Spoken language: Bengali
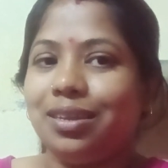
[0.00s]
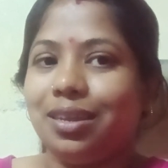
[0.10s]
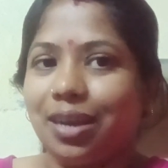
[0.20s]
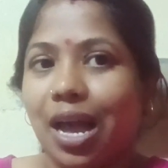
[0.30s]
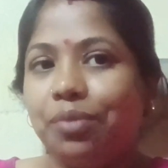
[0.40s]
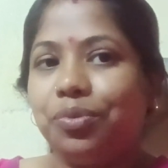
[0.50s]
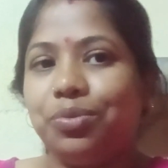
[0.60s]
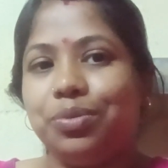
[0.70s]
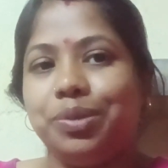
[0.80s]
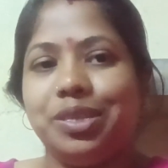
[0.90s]
রাখবো
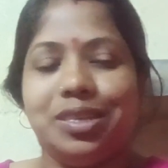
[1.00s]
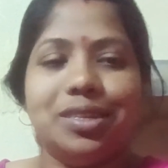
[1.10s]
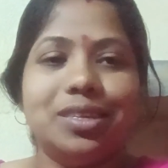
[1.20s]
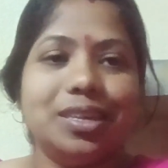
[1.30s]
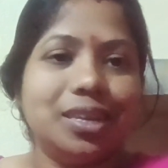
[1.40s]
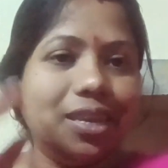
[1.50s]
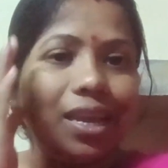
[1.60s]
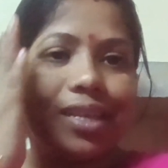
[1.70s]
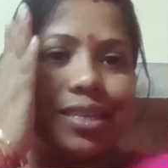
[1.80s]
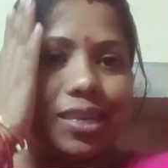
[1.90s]
ভেবেছি ঠিক
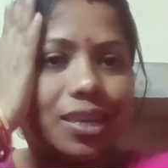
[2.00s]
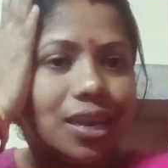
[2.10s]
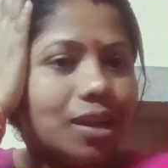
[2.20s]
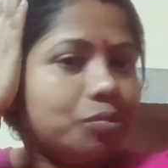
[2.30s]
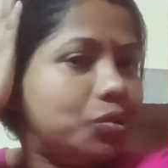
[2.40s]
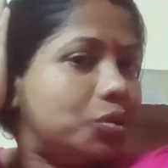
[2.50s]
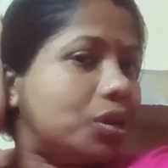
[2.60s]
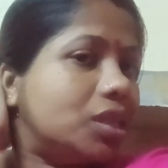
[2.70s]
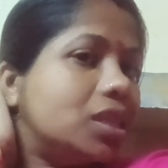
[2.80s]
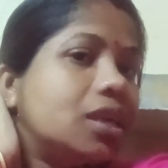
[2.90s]
আছে আমি
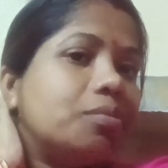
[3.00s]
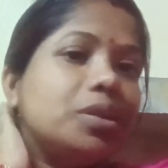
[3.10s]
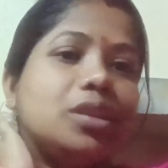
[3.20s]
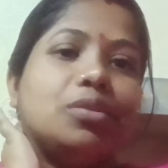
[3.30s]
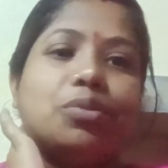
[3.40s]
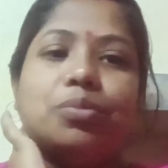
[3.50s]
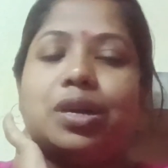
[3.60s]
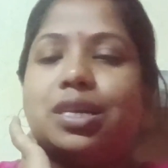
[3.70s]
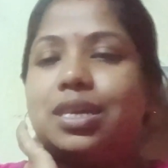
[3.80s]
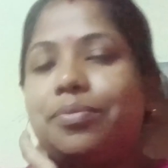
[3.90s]
দোকান থেকে বিক্রি করবো আর
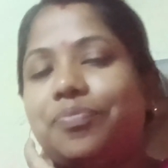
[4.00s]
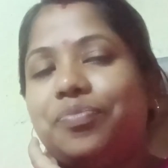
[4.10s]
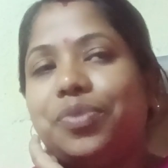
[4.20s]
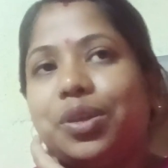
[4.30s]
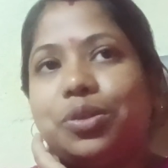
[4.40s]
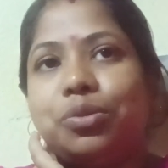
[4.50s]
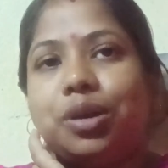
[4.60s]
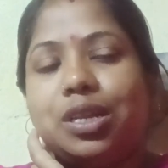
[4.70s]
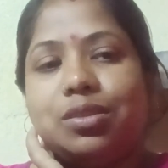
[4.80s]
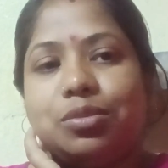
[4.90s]
কি
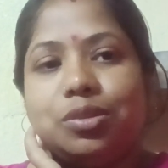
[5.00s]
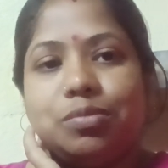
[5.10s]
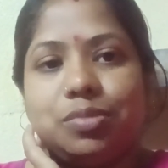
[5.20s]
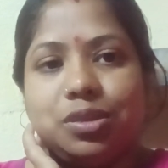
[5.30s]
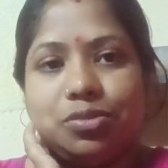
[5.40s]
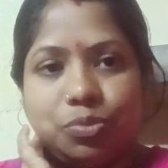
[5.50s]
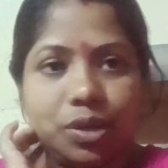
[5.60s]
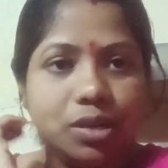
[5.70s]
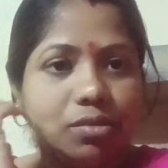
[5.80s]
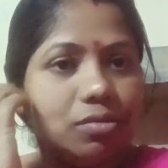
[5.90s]
দোকানে তো এমনি
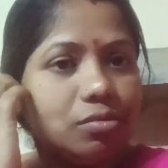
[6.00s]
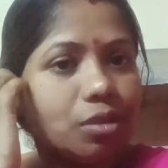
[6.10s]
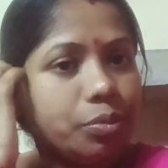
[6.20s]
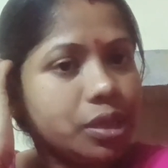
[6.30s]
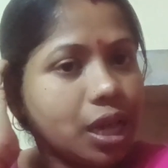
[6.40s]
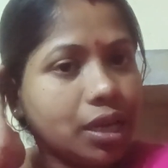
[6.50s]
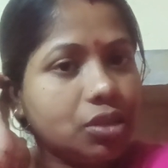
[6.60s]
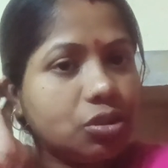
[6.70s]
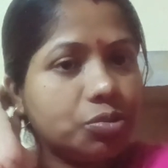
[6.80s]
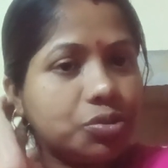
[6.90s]
সময় তো আমি থাকি
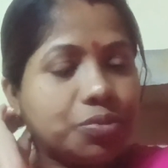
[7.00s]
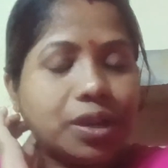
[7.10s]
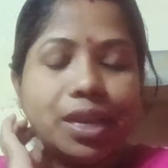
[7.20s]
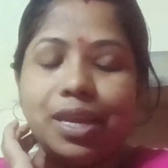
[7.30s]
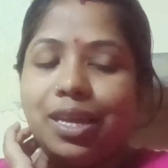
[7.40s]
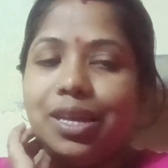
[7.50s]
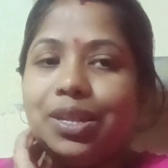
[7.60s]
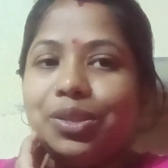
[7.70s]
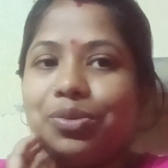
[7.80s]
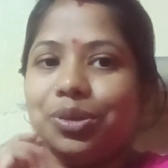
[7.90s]
সব সময়
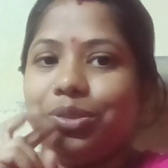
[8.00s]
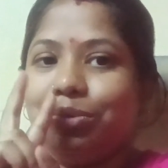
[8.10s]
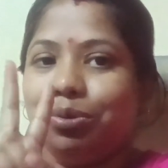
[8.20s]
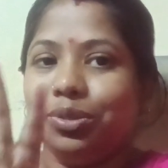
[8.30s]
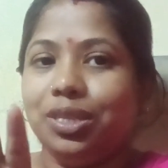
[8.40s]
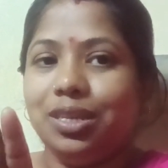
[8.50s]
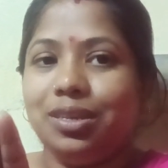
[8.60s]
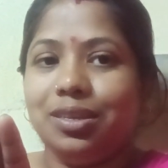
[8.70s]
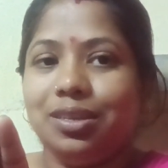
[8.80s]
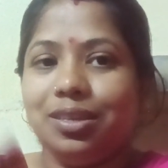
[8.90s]
তো এই দুটো দিন
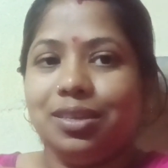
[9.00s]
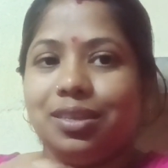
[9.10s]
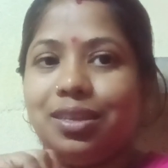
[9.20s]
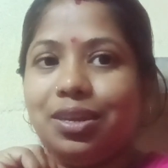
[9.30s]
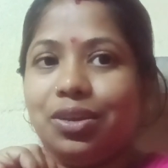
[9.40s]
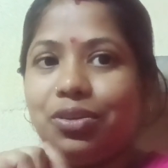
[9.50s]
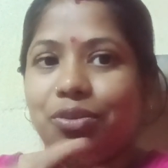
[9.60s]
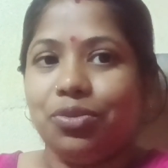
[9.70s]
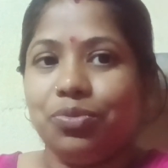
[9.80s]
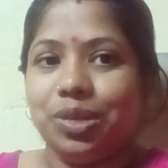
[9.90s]

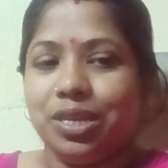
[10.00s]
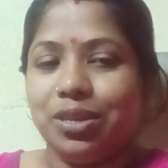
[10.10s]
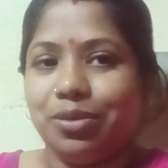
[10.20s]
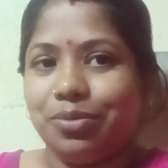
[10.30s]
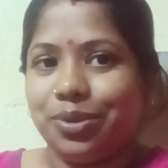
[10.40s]
রঙও বিক্রি হবে